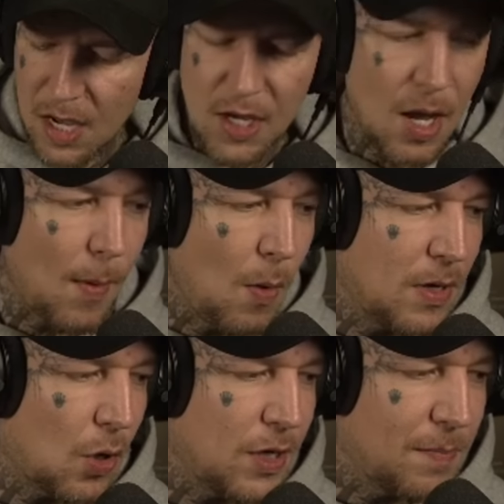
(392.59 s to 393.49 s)
ich habe auch
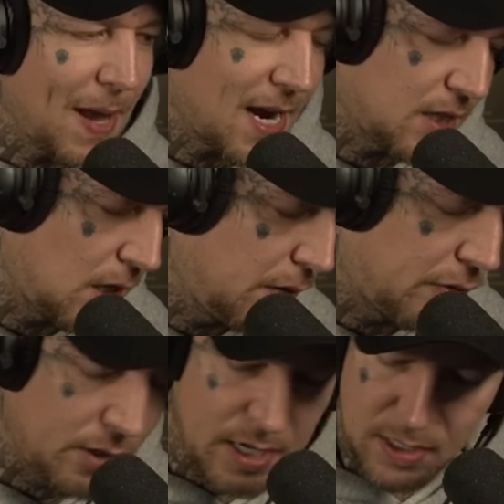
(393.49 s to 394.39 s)
mit Ronny Berger
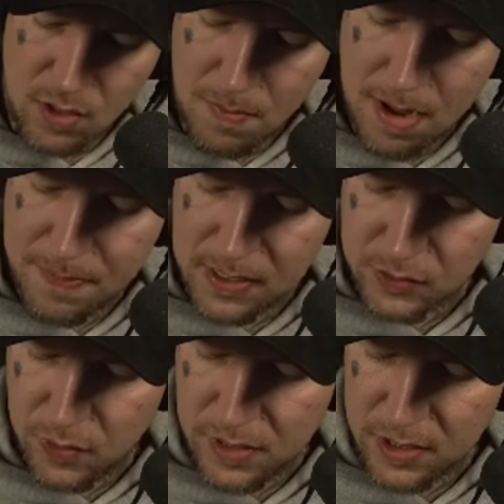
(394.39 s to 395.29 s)
telefoniert, nochmal
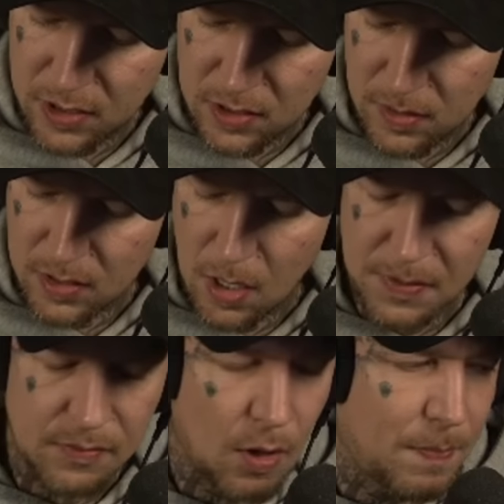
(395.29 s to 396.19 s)
persönlich. Ich, ich glaube,
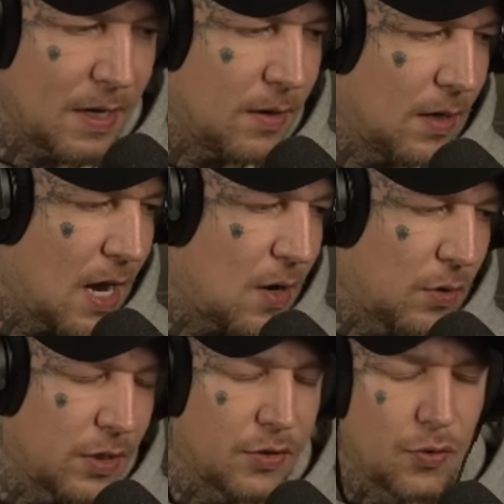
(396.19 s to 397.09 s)
das war auch bei, äh, er hat
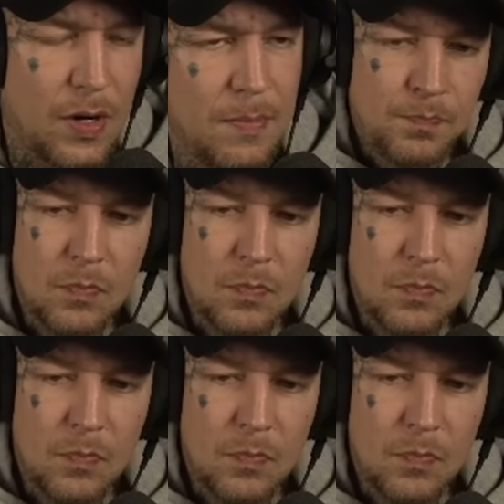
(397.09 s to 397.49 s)
auch gestreamt.